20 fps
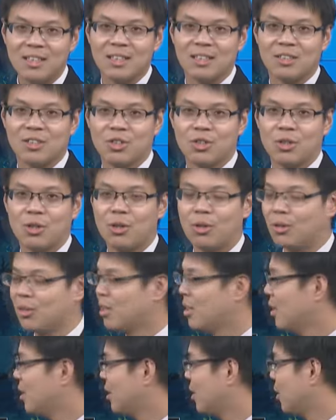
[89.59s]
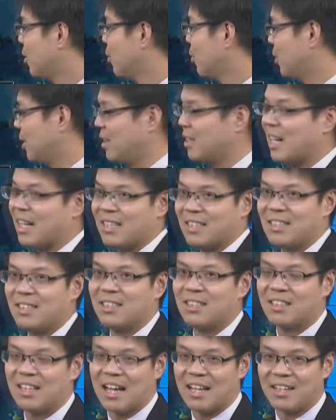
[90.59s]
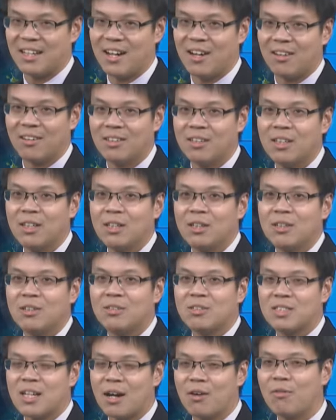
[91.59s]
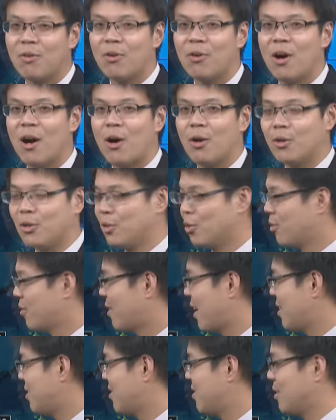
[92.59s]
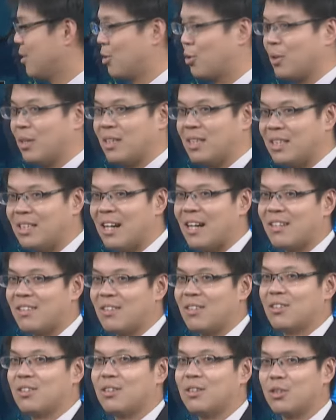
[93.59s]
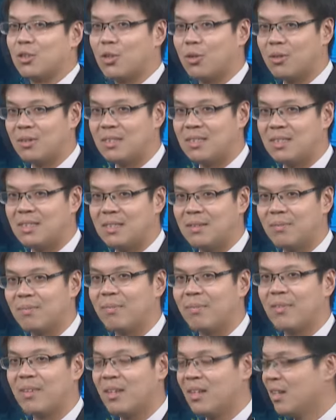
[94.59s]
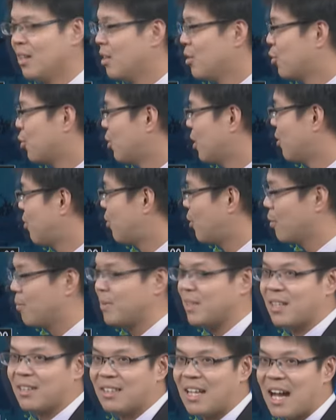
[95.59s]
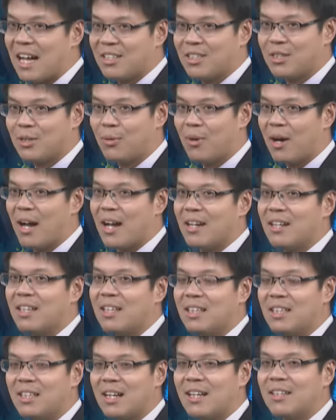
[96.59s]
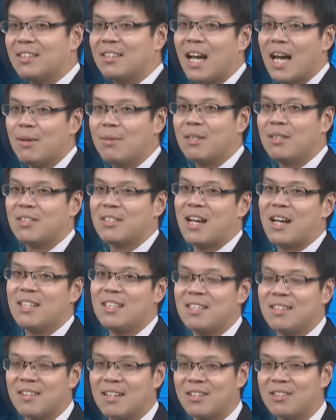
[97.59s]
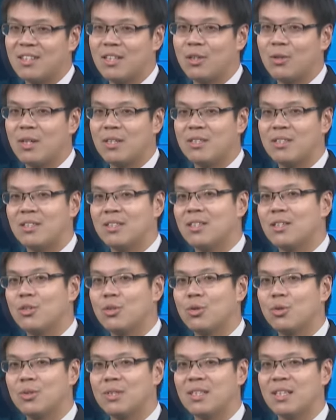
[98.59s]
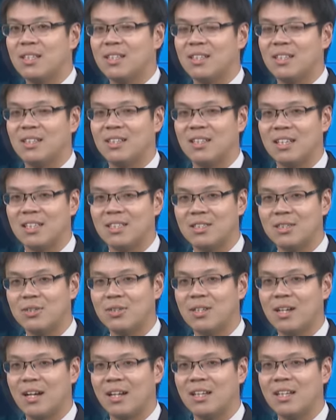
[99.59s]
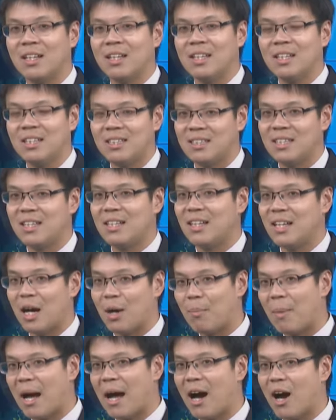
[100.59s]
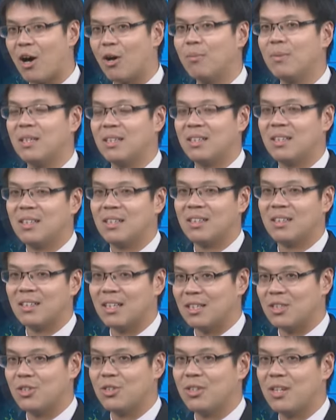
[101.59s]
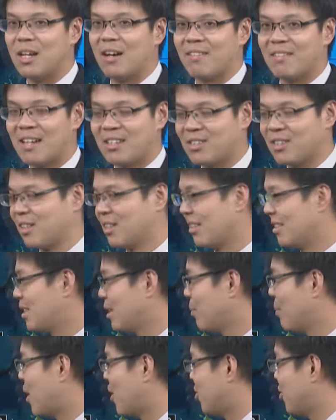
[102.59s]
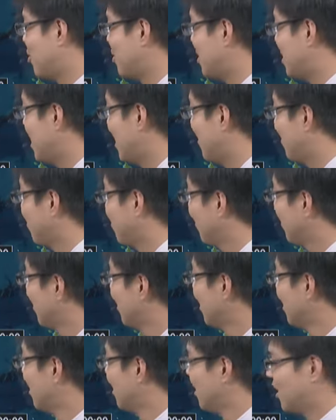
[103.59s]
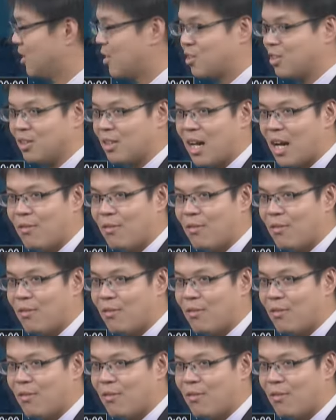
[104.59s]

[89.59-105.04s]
点的时候登陆宜兰县的南澳，强风豪雨又再次对宜兰造成了冲击。除了风比较大之外，宜兰的太平山也在这一段时间出现了累计雨量一千两百毫米的累计雨量，在整个警报的时间。这个